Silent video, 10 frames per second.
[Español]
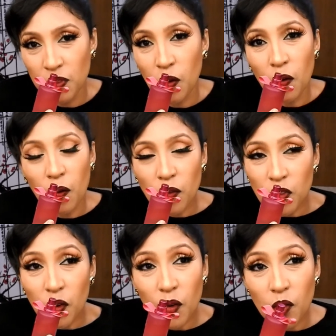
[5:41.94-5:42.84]
no,
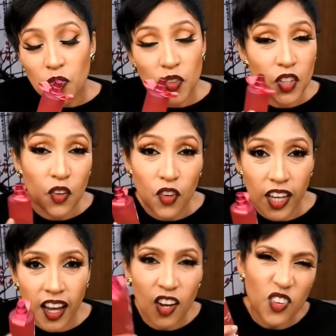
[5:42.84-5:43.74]
yo no tengo
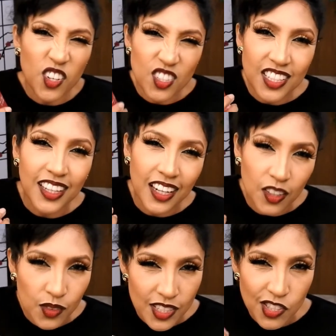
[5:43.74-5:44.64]
quejas. Lo único sí que la
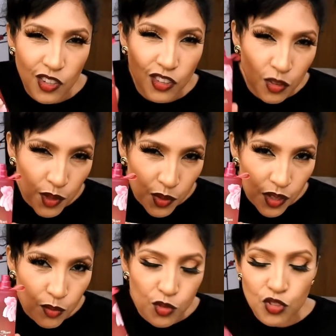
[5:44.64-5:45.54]
duración no me
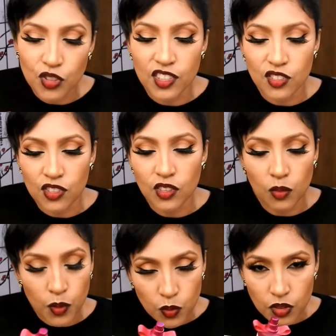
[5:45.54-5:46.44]
dura mucho, eso sí no
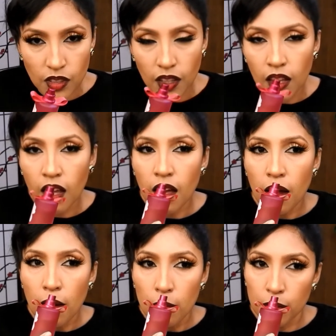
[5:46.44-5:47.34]
me gusta.
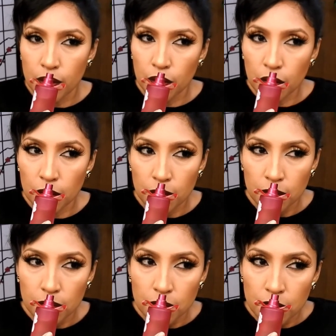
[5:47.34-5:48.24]
Pero
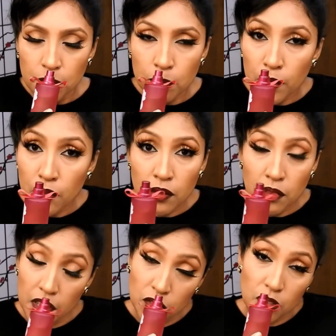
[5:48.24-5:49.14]
pero
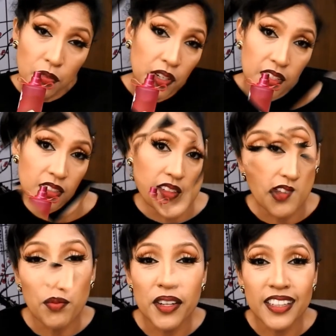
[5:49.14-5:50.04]
es una Pero eso es
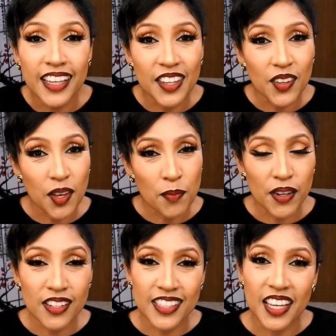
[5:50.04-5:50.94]
todo por el día de hoy.
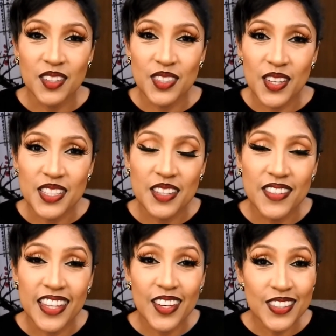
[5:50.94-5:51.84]
Espero les haya gustado este
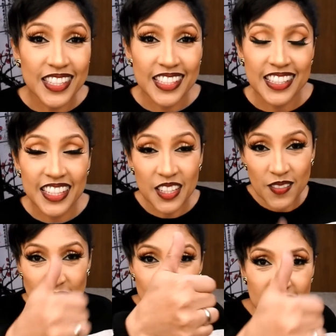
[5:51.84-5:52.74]
video. Si es así,
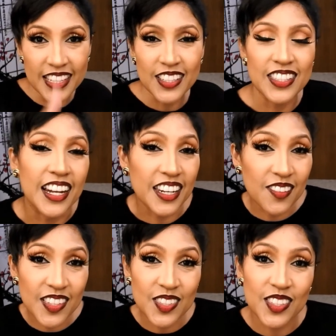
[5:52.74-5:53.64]
denme sus deditos
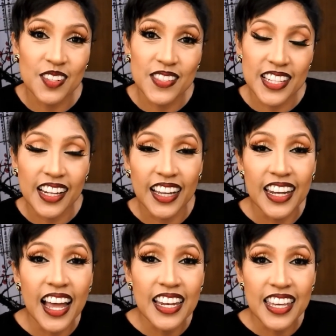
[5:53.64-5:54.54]
arriba, suscríbanse al
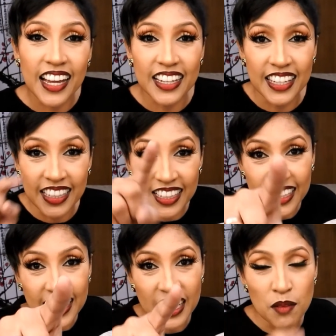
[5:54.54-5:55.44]
canal y háganle
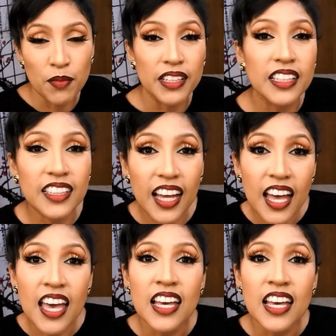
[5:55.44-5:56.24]
clic en la campanita.